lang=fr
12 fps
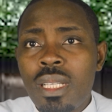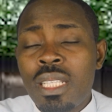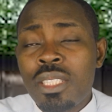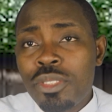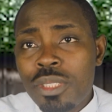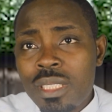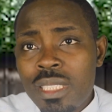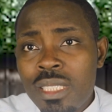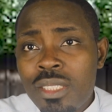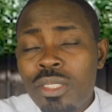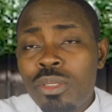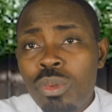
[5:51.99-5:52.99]
Et ce
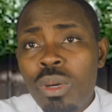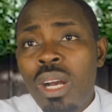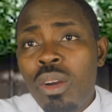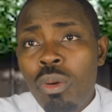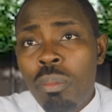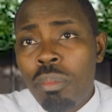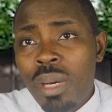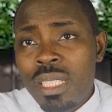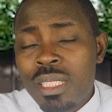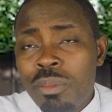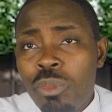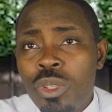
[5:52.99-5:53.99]
signe doit
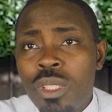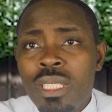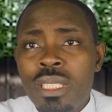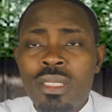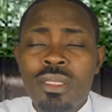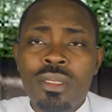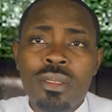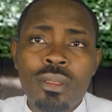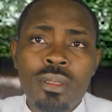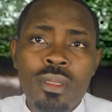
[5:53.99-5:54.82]
accompagner Moïse.